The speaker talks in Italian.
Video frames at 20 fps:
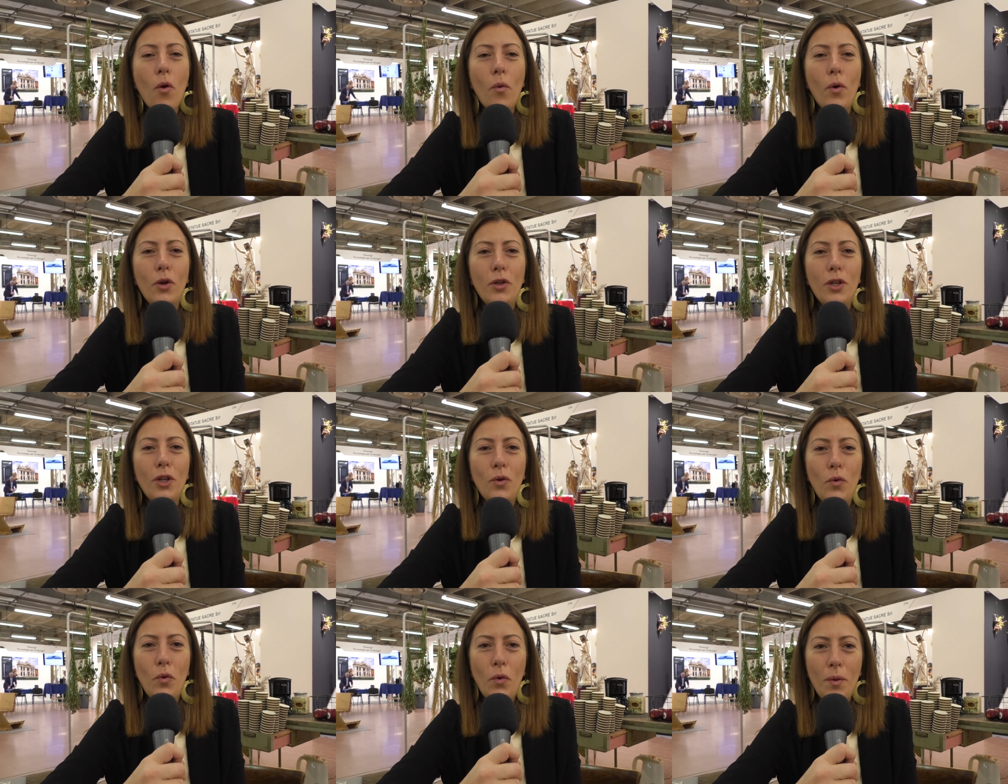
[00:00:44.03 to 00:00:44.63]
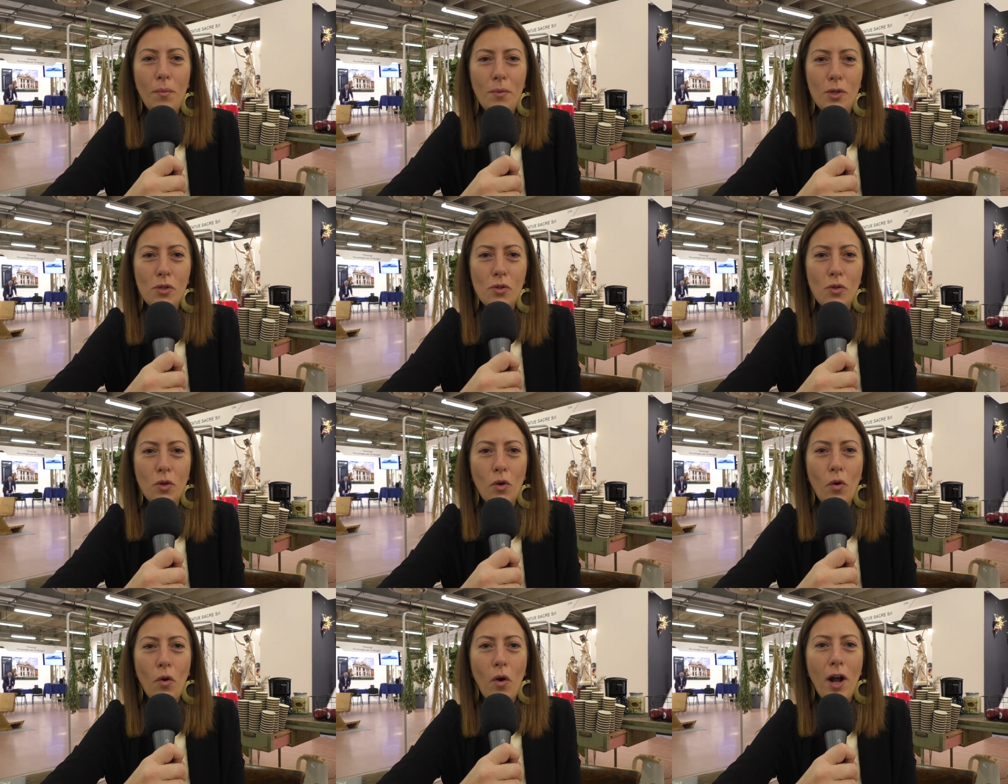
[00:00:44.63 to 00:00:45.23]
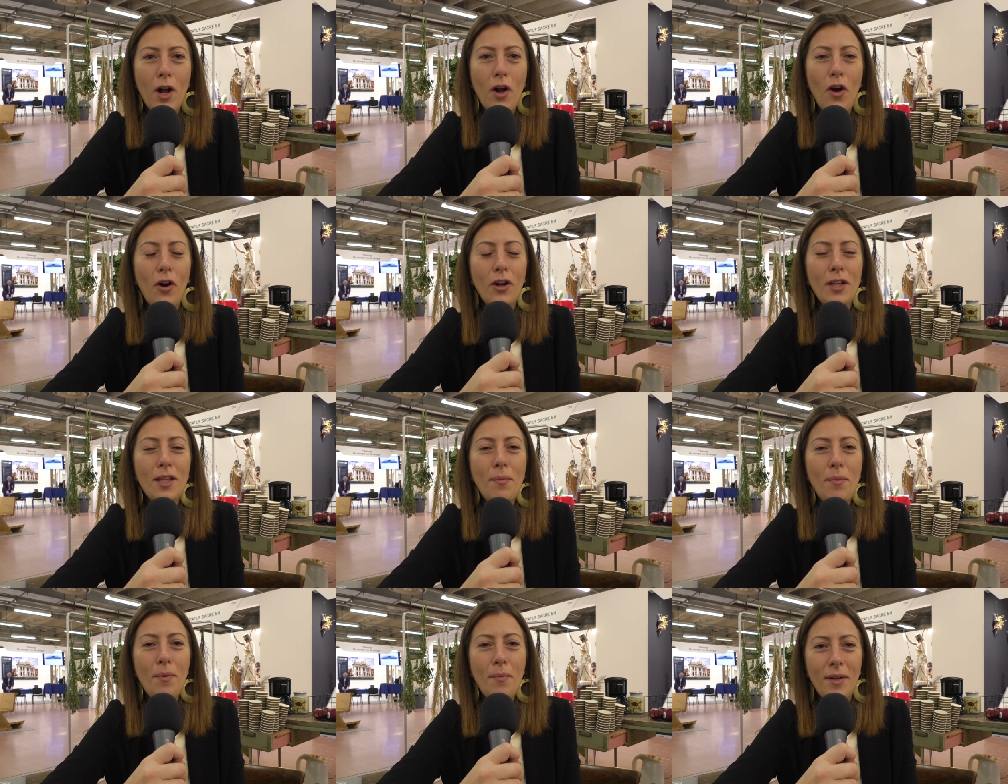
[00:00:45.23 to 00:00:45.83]
Quello di cui mi sono
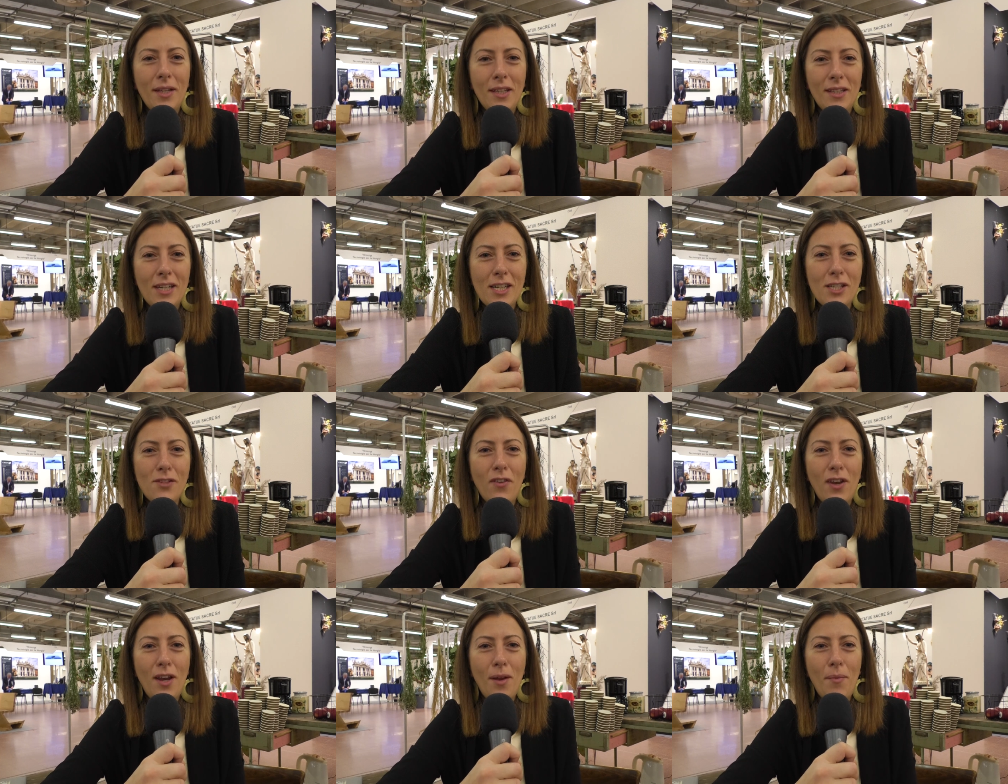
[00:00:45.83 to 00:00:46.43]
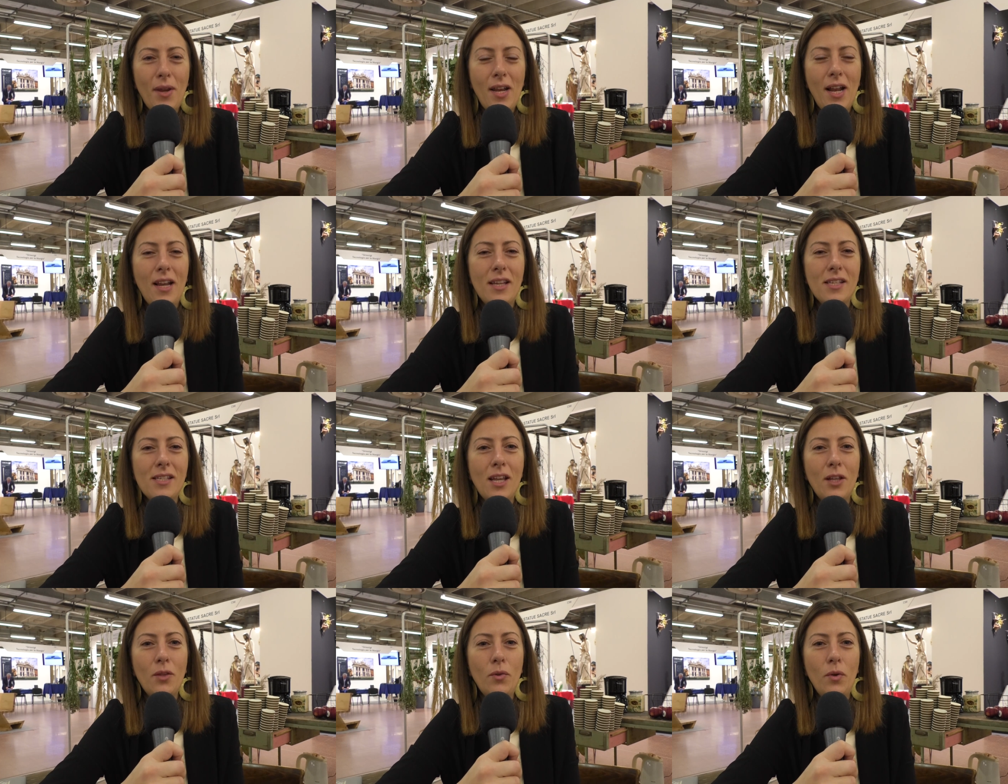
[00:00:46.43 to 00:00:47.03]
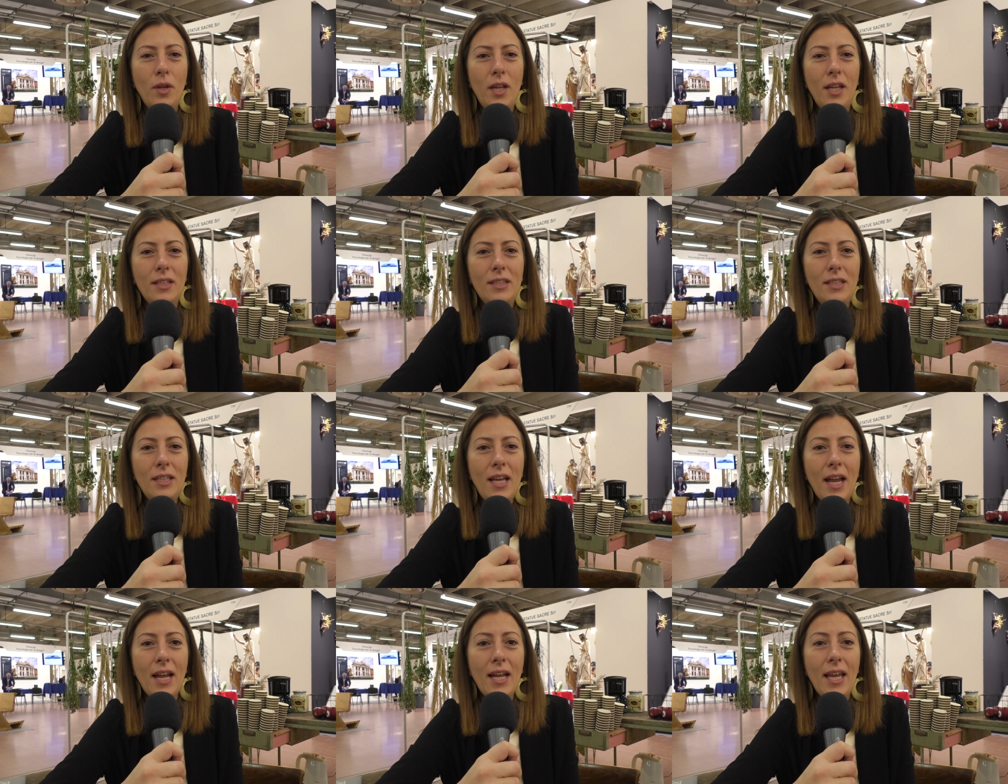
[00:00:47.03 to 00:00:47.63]
accorta prima di trasferirmi negli Stati
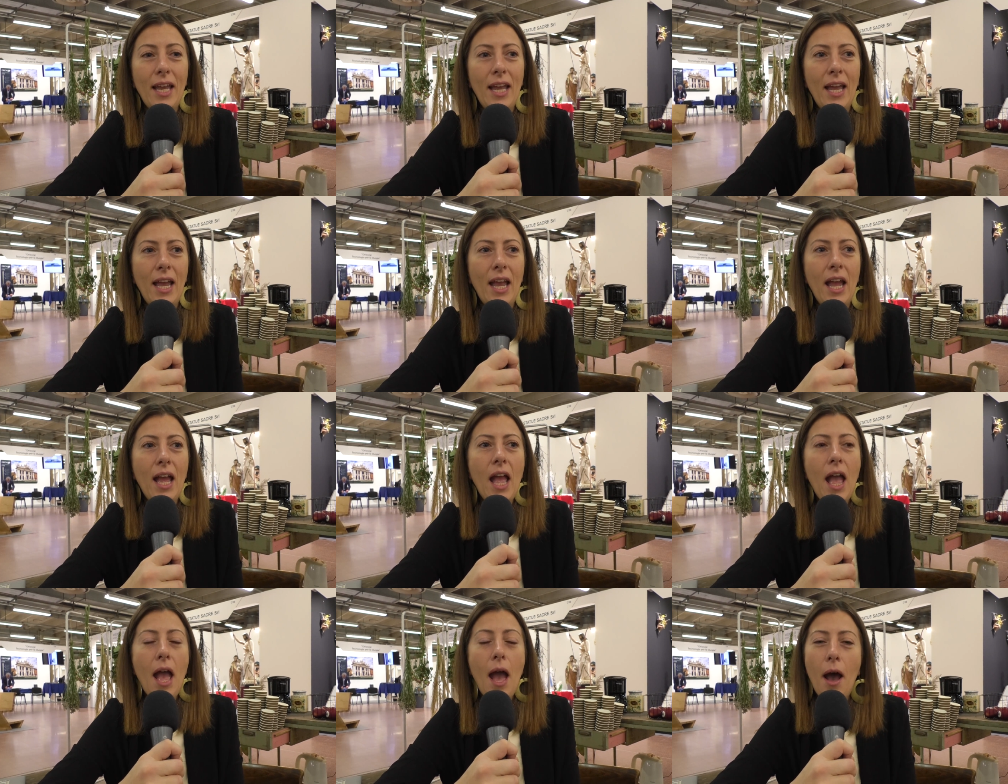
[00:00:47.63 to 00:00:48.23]
Uniti è che